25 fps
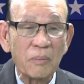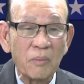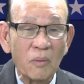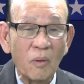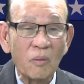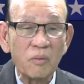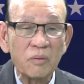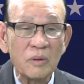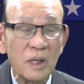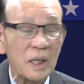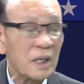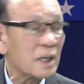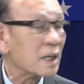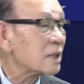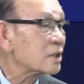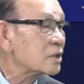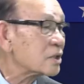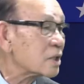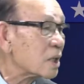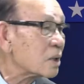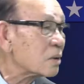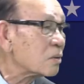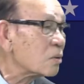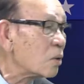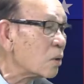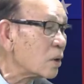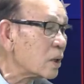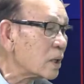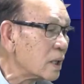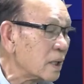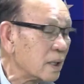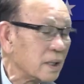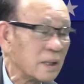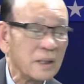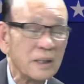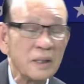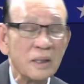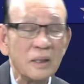cũng như là chăn nuôi
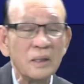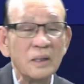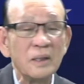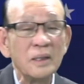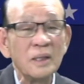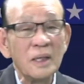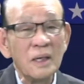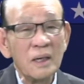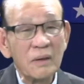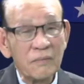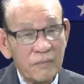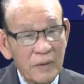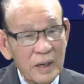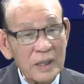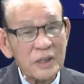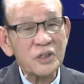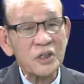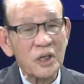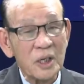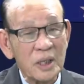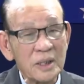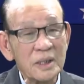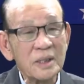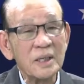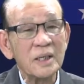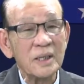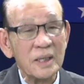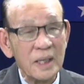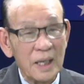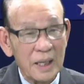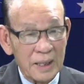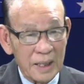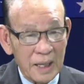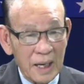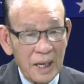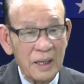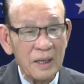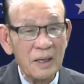như phát triển như
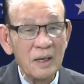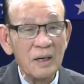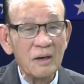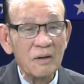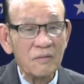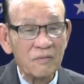hiện nay